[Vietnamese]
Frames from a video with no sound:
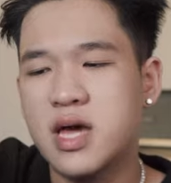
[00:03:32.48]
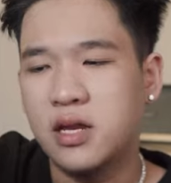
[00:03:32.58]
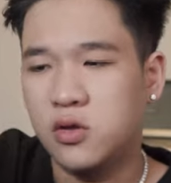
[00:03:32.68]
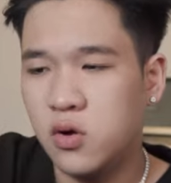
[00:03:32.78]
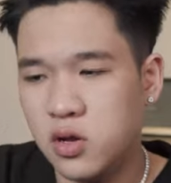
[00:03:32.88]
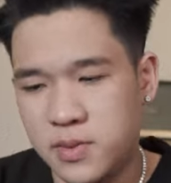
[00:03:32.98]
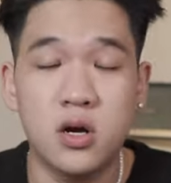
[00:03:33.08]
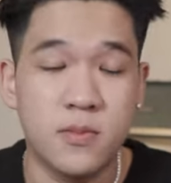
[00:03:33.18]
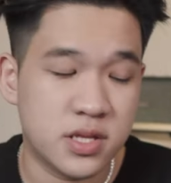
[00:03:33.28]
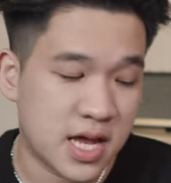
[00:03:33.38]
giản thôi
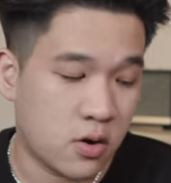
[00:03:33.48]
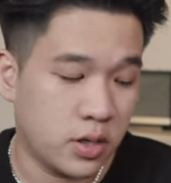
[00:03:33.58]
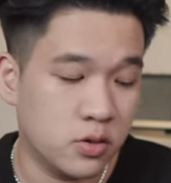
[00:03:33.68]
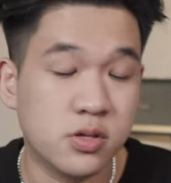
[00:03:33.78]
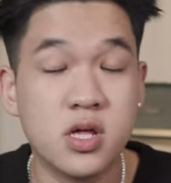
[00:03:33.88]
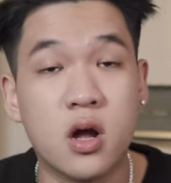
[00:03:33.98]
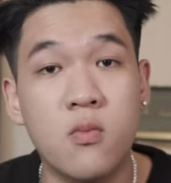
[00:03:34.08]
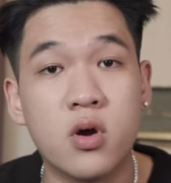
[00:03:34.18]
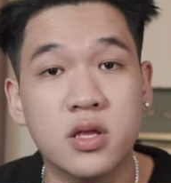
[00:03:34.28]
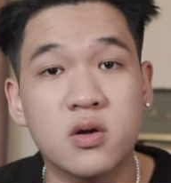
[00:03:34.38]
ở mặt sau thì nó sẽ có
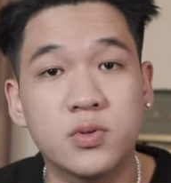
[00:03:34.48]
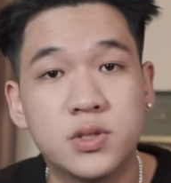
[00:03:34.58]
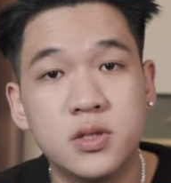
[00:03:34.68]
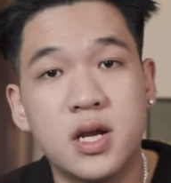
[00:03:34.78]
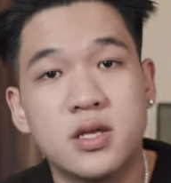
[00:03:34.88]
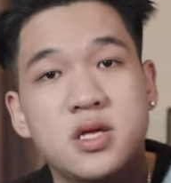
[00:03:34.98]
một cái dòng chữ là